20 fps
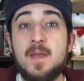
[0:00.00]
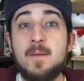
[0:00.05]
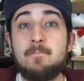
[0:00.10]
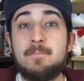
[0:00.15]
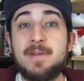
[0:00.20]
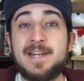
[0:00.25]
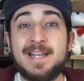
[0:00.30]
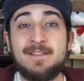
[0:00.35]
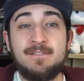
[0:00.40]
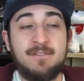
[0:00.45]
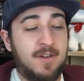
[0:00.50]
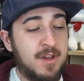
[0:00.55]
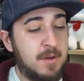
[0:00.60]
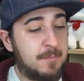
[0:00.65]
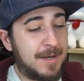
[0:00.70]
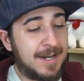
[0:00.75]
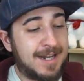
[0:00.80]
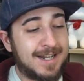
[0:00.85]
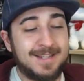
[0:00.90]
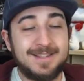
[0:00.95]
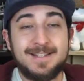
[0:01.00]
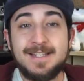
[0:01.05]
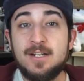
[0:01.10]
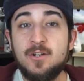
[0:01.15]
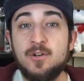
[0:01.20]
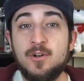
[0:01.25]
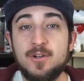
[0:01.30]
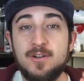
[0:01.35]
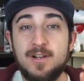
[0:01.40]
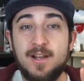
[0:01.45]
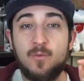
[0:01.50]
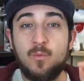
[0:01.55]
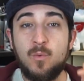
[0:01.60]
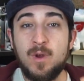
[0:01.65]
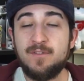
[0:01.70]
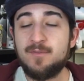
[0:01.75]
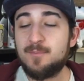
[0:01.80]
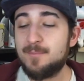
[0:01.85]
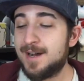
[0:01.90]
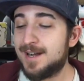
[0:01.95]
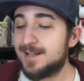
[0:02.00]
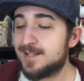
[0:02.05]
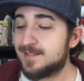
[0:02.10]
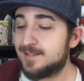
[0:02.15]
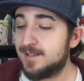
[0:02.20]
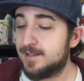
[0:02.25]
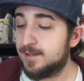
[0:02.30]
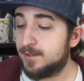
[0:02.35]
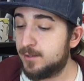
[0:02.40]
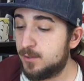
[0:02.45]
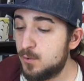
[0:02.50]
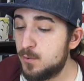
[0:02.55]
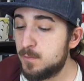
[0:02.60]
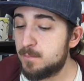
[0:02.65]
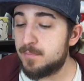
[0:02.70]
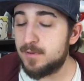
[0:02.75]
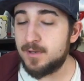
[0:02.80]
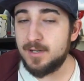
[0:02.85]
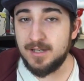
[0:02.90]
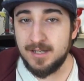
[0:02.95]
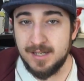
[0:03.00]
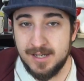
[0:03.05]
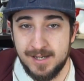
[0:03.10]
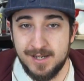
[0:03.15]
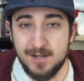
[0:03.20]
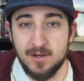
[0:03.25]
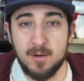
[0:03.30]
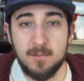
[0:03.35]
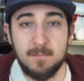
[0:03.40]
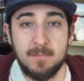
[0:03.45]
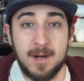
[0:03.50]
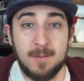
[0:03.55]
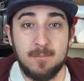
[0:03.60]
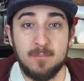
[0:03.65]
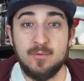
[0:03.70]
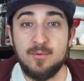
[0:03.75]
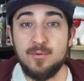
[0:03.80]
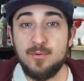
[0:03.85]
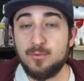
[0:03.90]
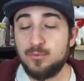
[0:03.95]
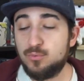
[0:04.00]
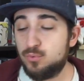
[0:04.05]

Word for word: perché voglio parlare di loro, le Wavemaster Cube Neo Bamboo